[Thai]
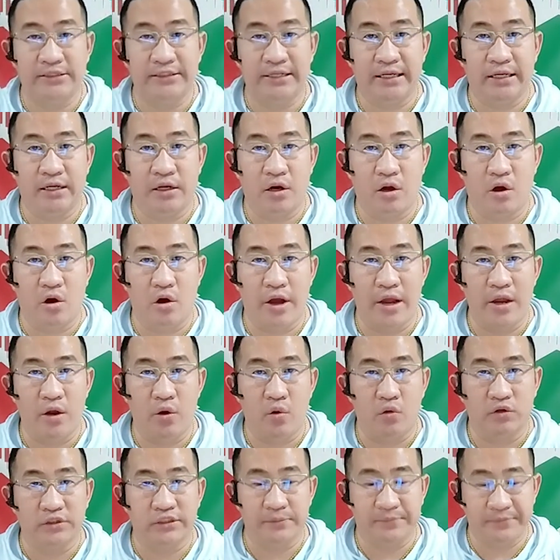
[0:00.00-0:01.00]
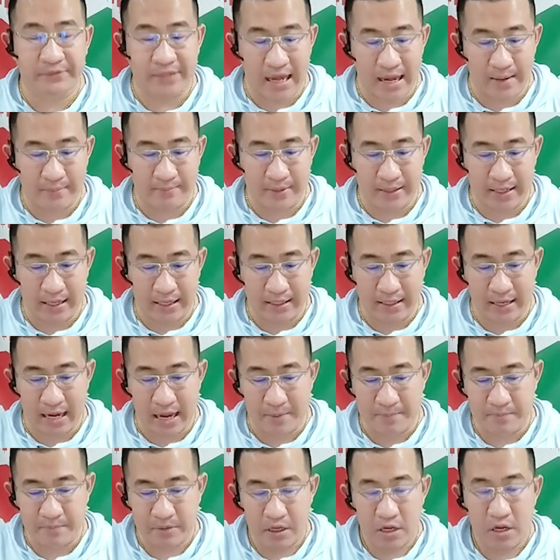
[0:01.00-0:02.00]
1,763 เหรียญครั
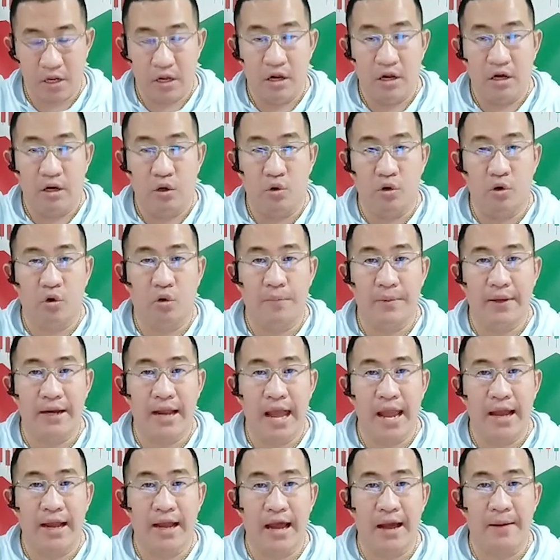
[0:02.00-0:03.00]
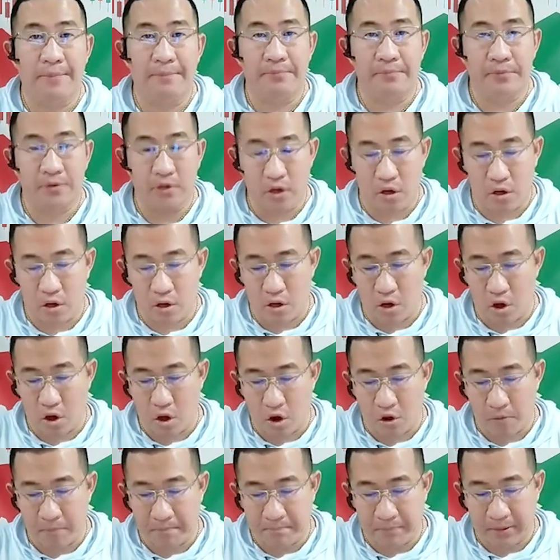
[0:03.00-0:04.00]
บ หลุดลงไปได้ครับ ก็รอ
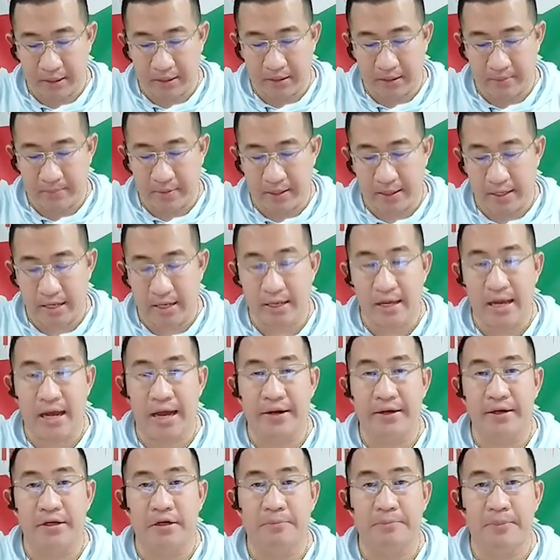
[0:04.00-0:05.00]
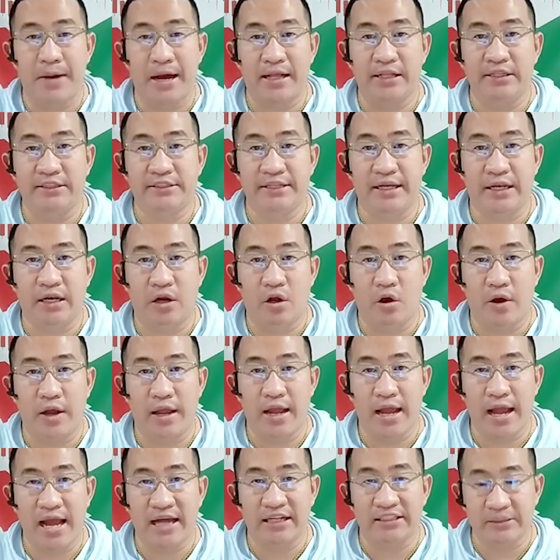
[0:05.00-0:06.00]
ปิดกำไรที่รา
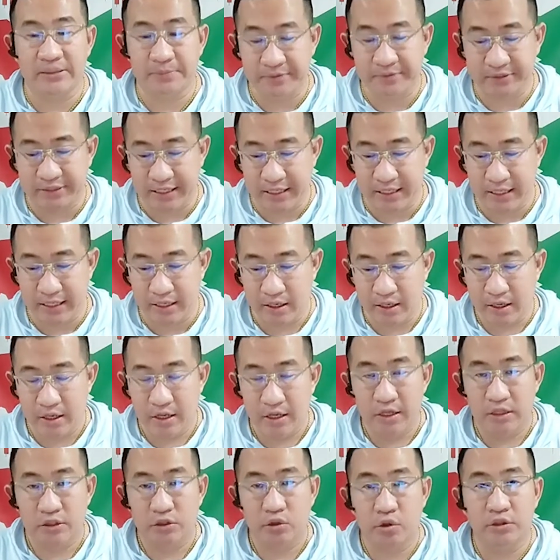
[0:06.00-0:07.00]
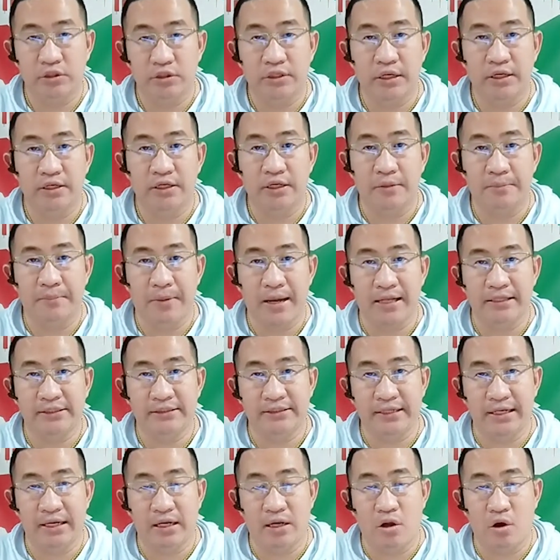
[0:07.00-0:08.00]
คา 1,754จนถึง
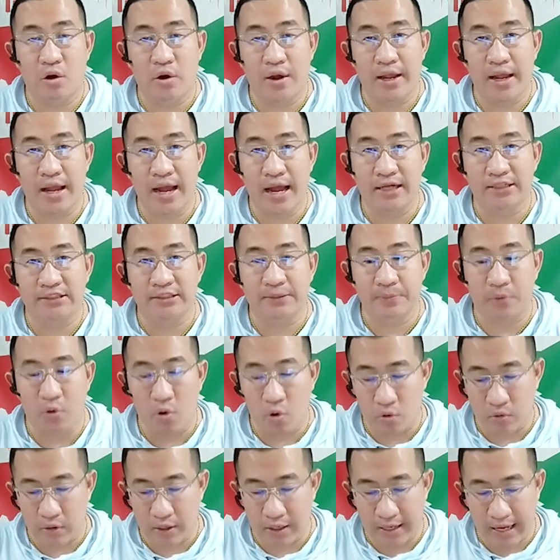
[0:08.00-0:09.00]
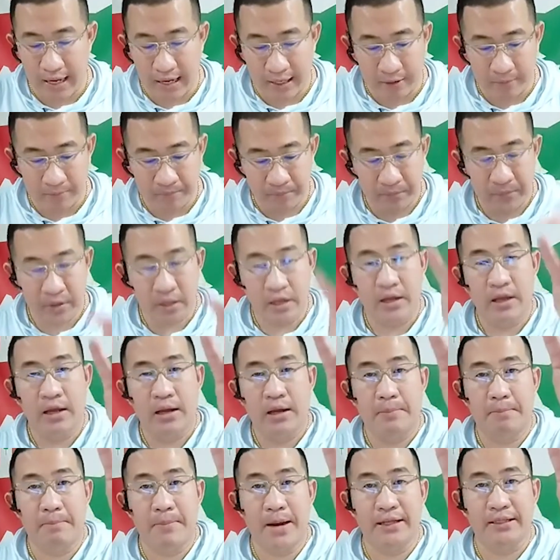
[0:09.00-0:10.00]
1,756เหรียญ
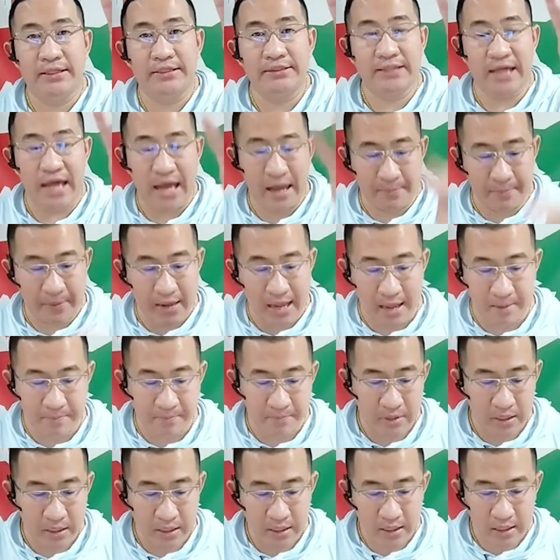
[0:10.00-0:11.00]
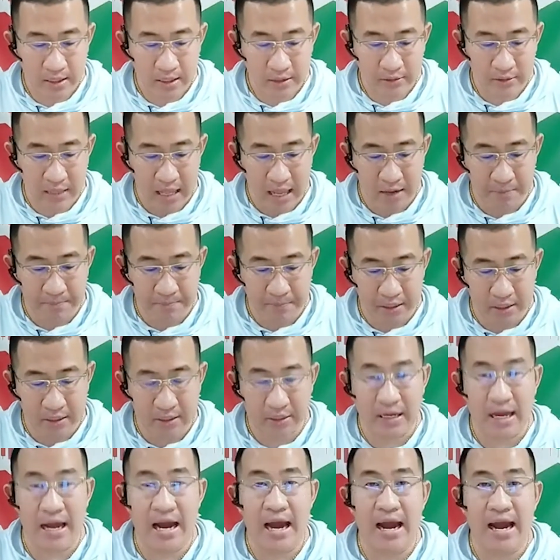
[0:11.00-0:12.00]
หมายที่3ครับตั้งเปิด
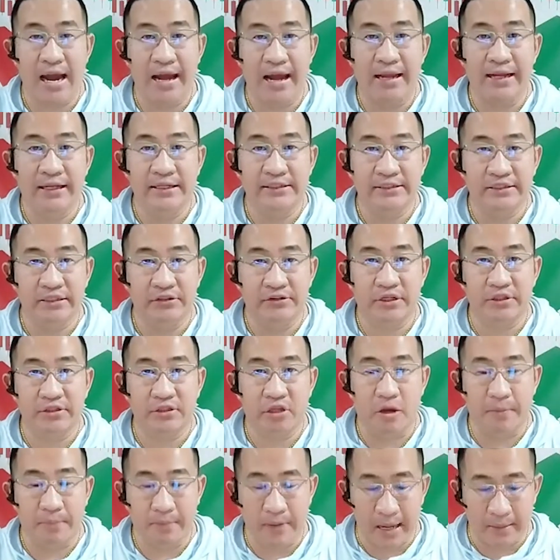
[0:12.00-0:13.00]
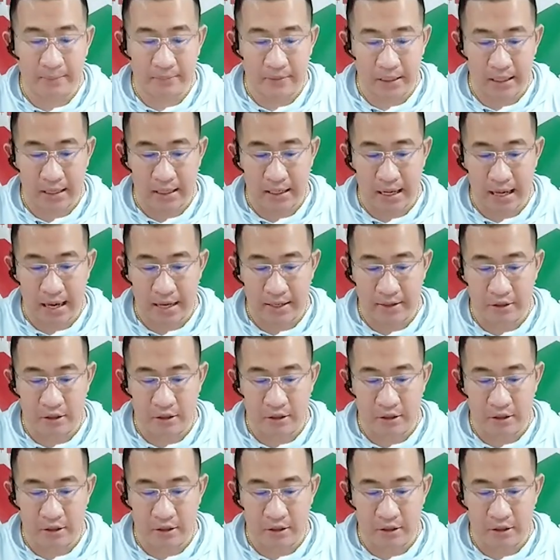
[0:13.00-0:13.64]
ขายเซ็นสต็อปครับที่ราคา